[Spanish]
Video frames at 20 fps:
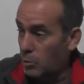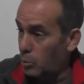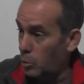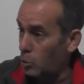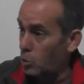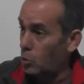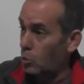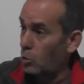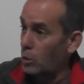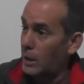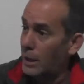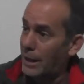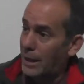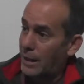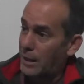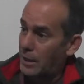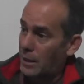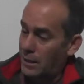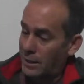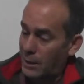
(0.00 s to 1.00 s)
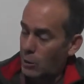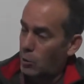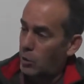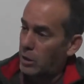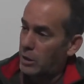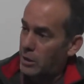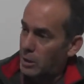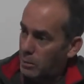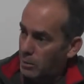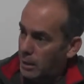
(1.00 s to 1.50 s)
pero yo voy y tengo
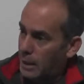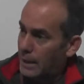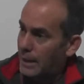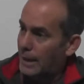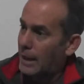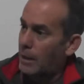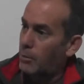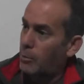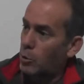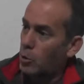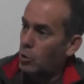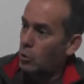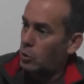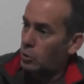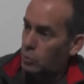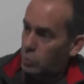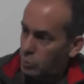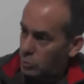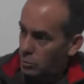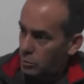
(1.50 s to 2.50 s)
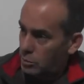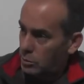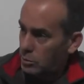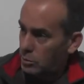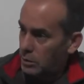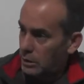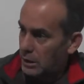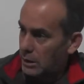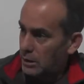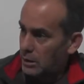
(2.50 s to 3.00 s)
que llevar la voz,
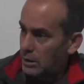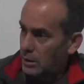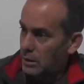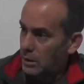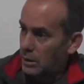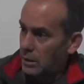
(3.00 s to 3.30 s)
¿sí?